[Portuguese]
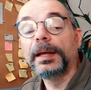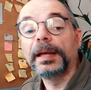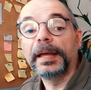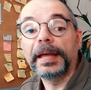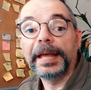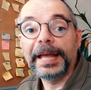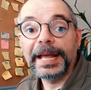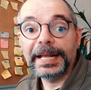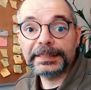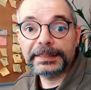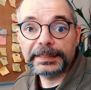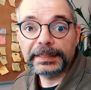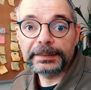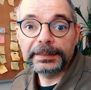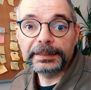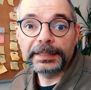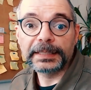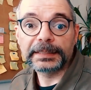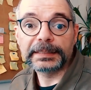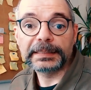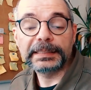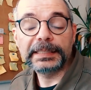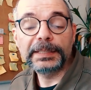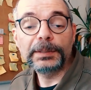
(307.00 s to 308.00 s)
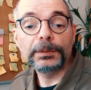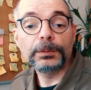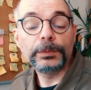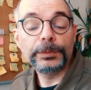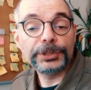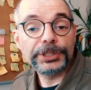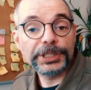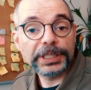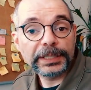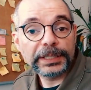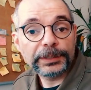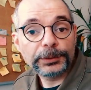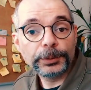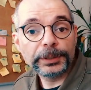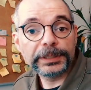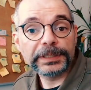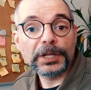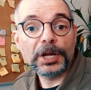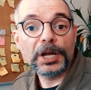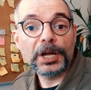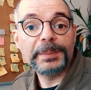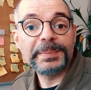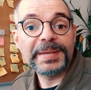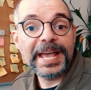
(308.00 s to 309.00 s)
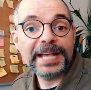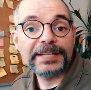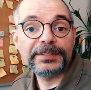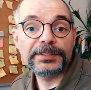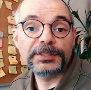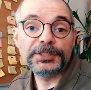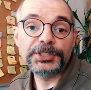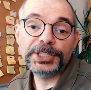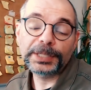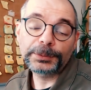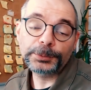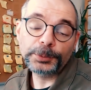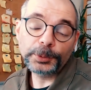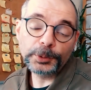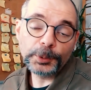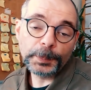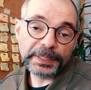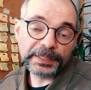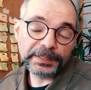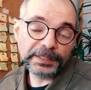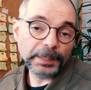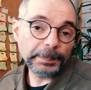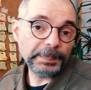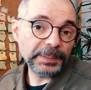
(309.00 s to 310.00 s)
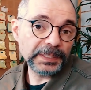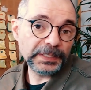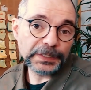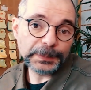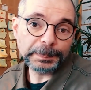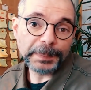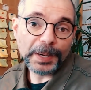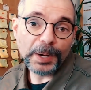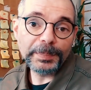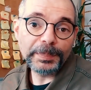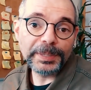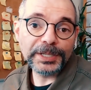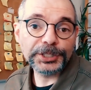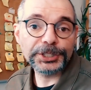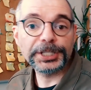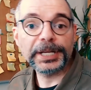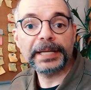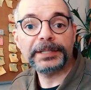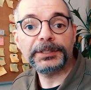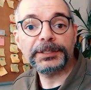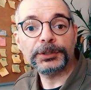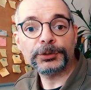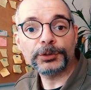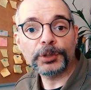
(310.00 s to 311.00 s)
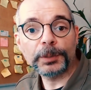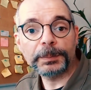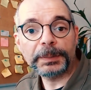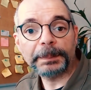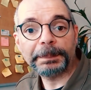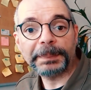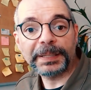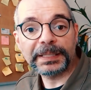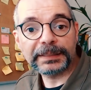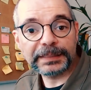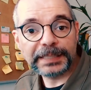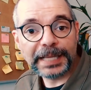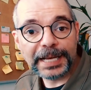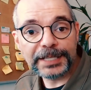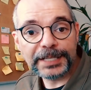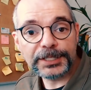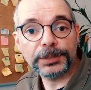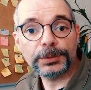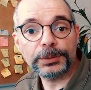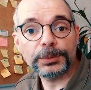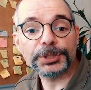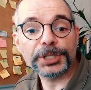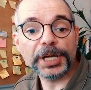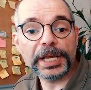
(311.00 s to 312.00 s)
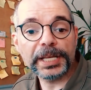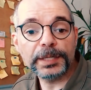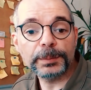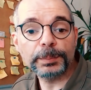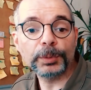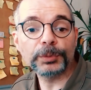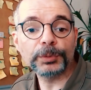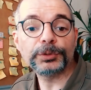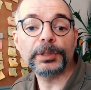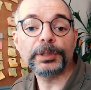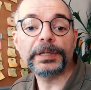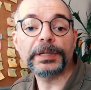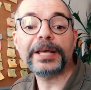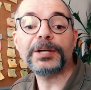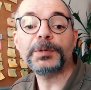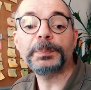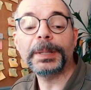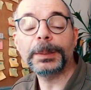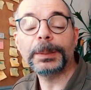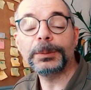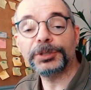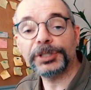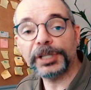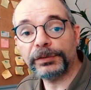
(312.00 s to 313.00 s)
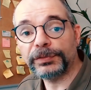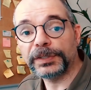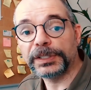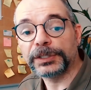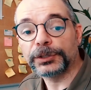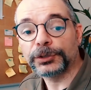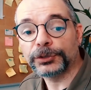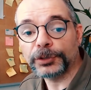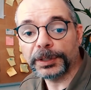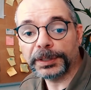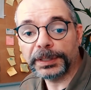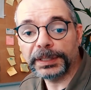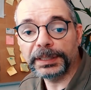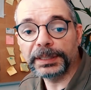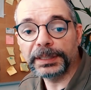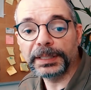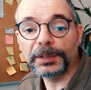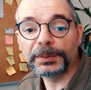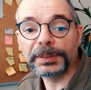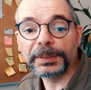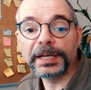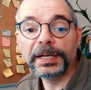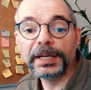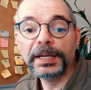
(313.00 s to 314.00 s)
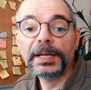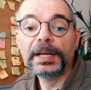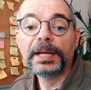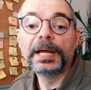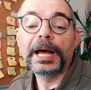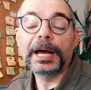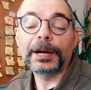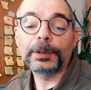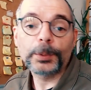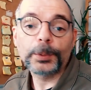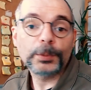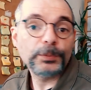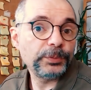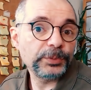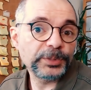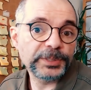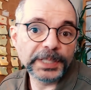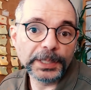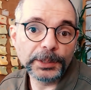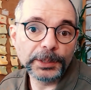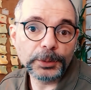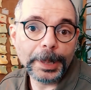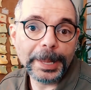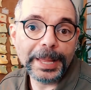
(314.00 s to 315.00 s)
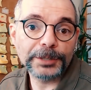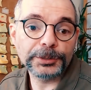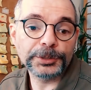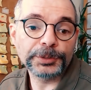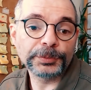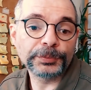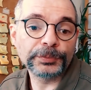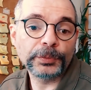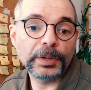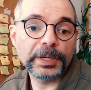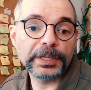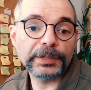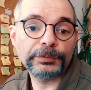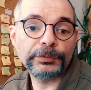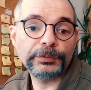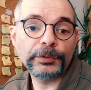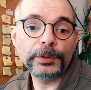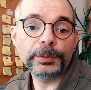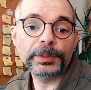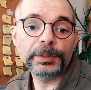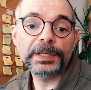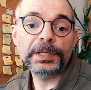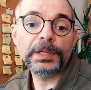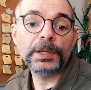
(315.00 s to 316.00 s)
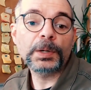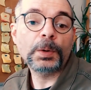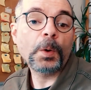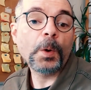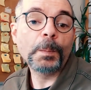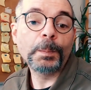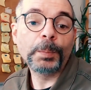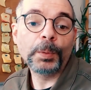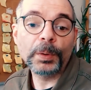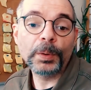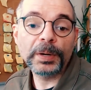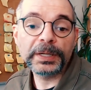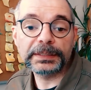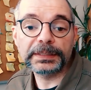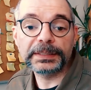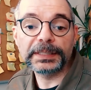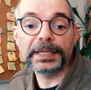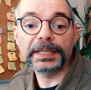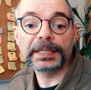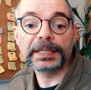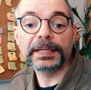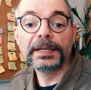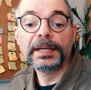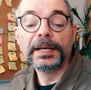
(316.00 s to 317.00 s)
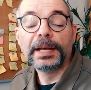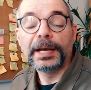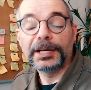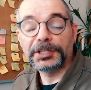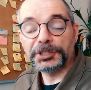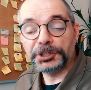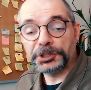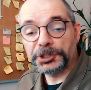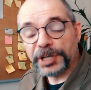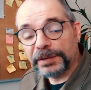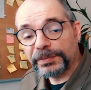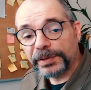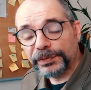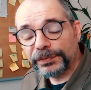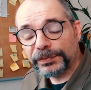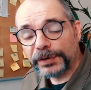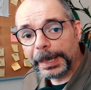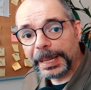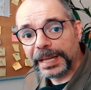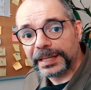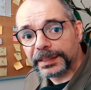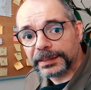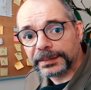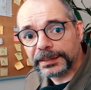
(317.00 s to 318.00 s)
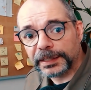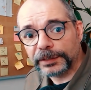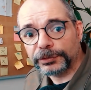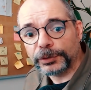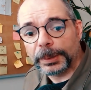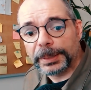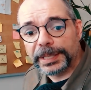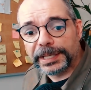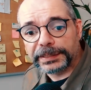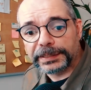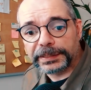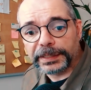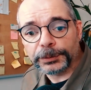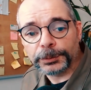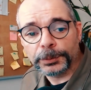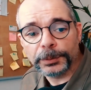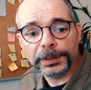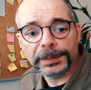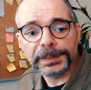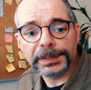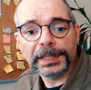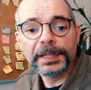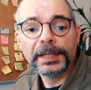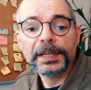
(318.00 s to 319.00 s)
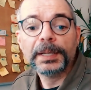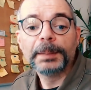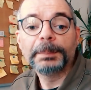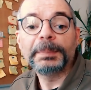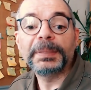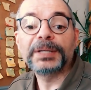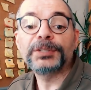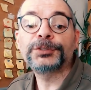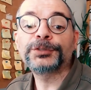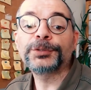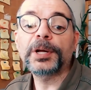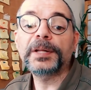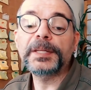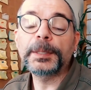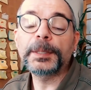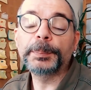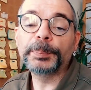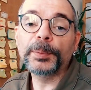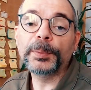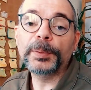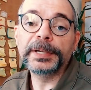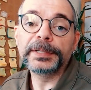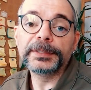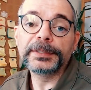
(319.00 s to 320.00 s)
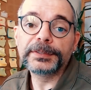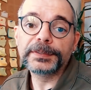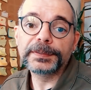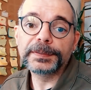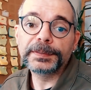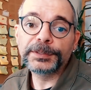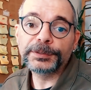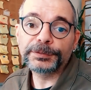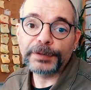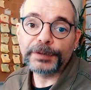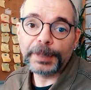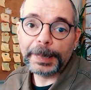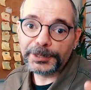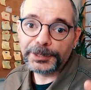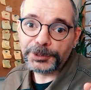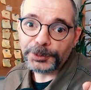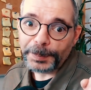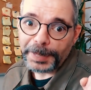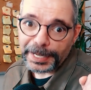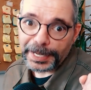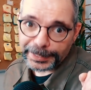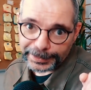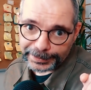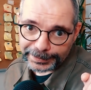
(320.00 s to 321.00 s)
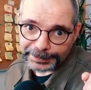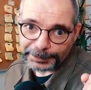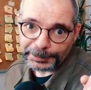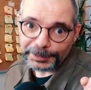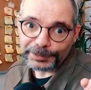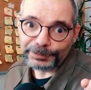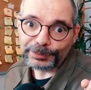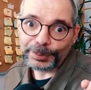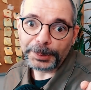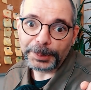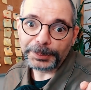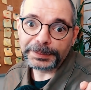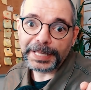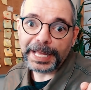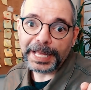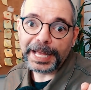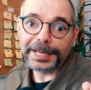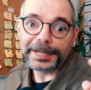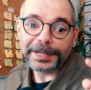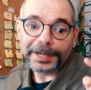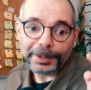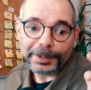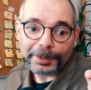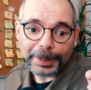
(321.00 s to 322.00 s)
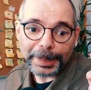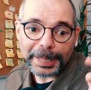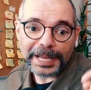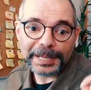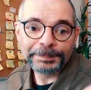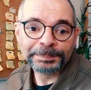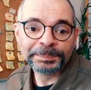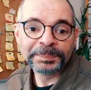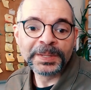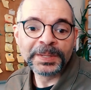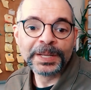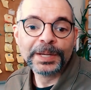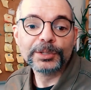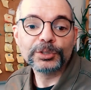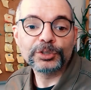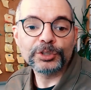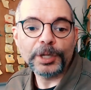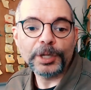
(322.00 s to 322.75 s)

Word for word: Essa interação com o diretor da OMS tinha tudo para ser a principal manchete sobre a passagem do Jair Bolsonaro pelo G20, só que não, né? A confusão do lado de fora foi o que roubou a cena. A gente já vai falar dessa violência toda, mas só depois de falar de uma agressão involuntária. Olha lá, só